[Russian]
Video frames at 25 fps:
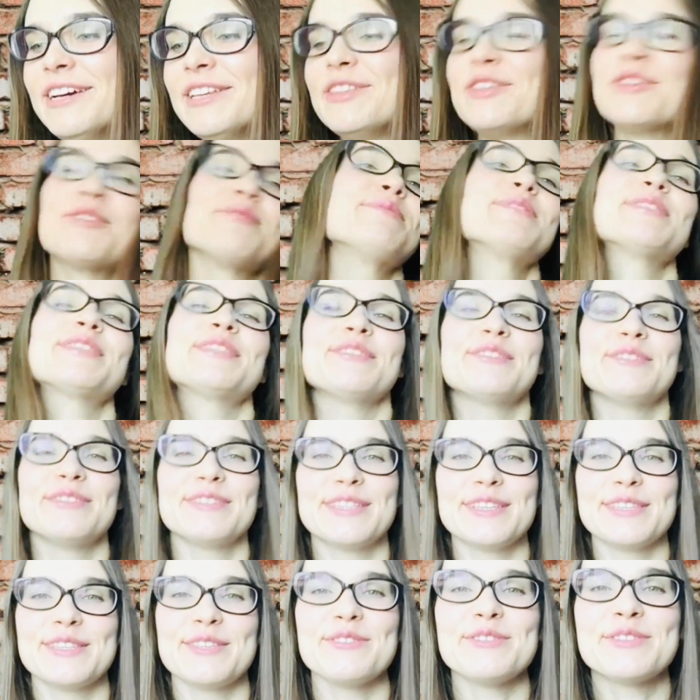Дробыш такой
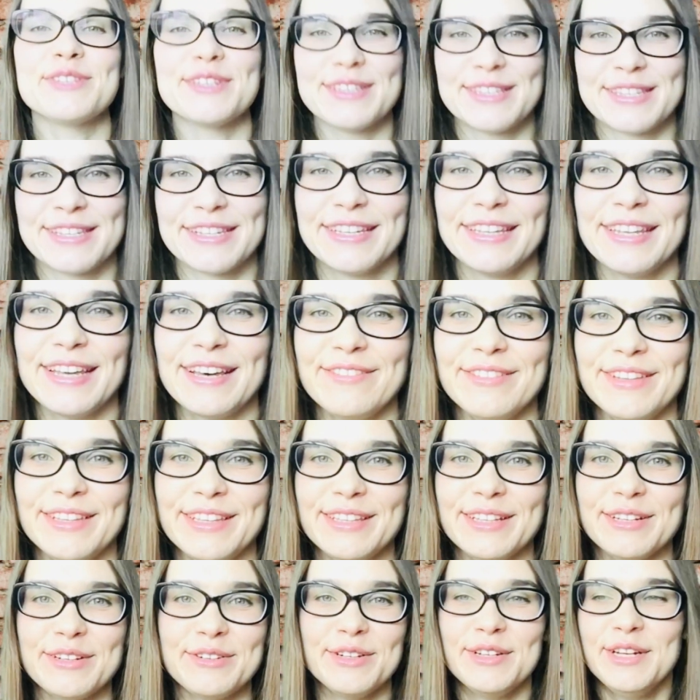заслушался,
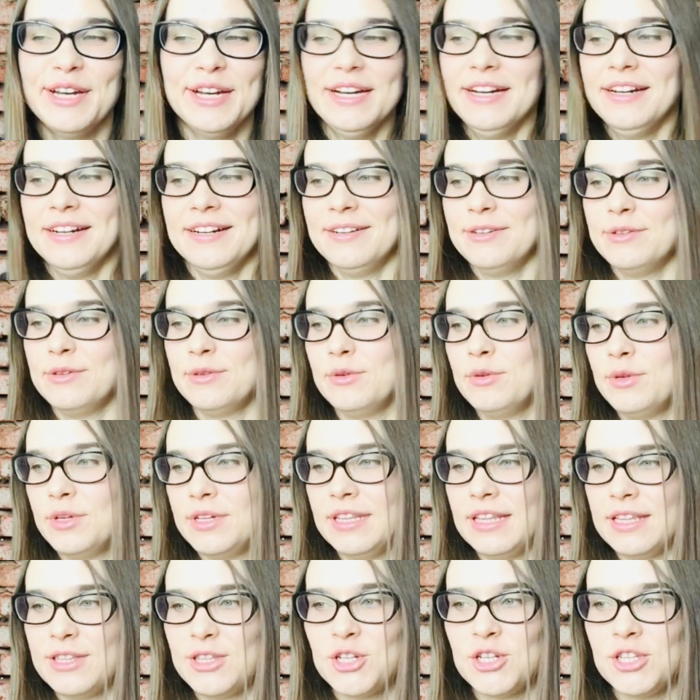главный такой,
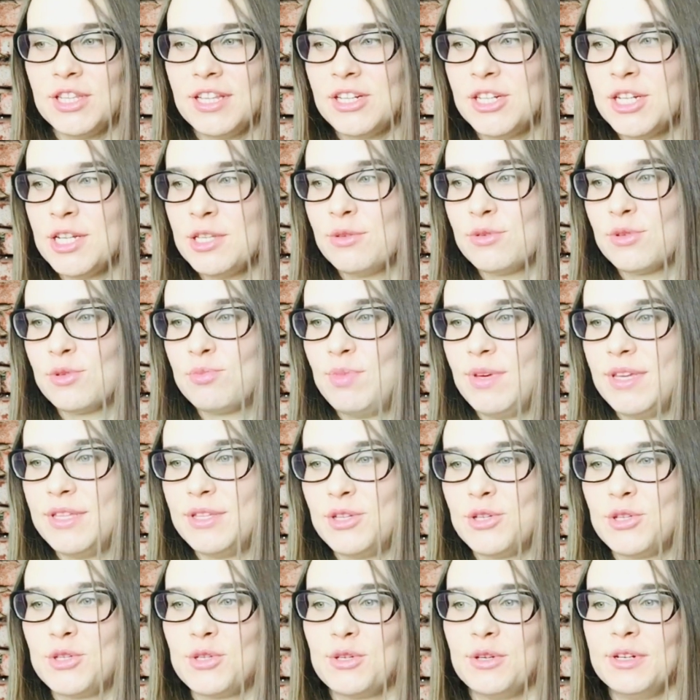ой, надо же нажать
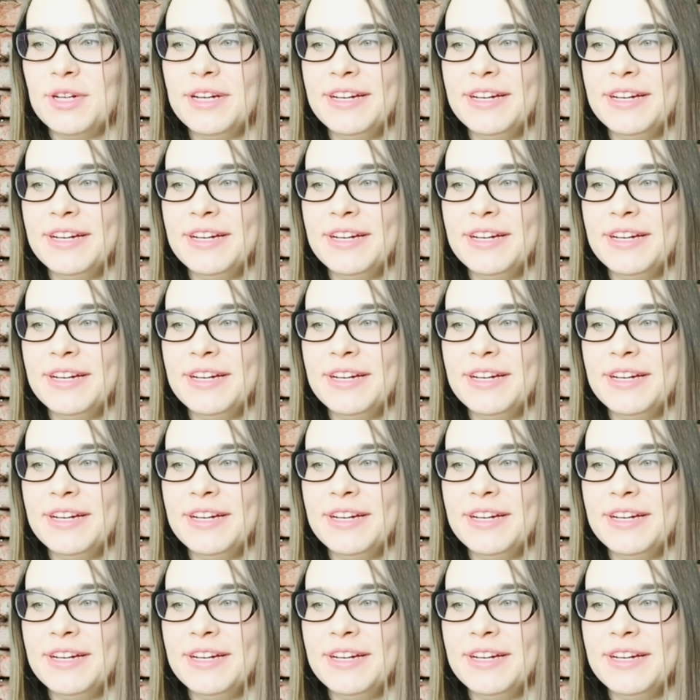успеть еще.